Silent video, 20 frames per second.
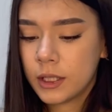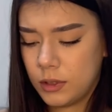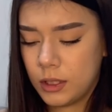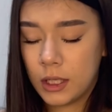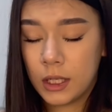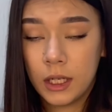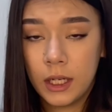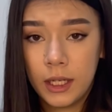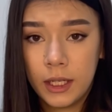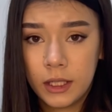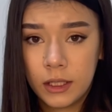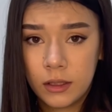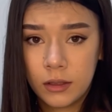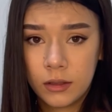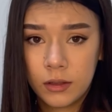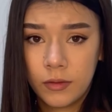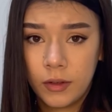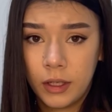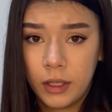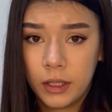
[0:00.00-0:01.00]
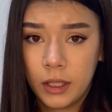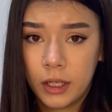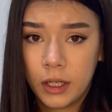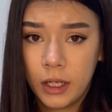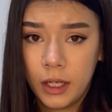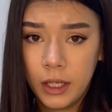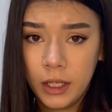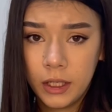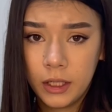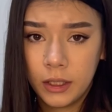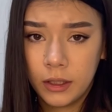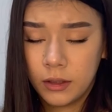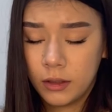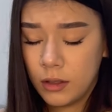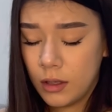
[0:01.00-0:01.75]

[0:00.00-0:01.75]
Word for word: заклеить своей наклейкой,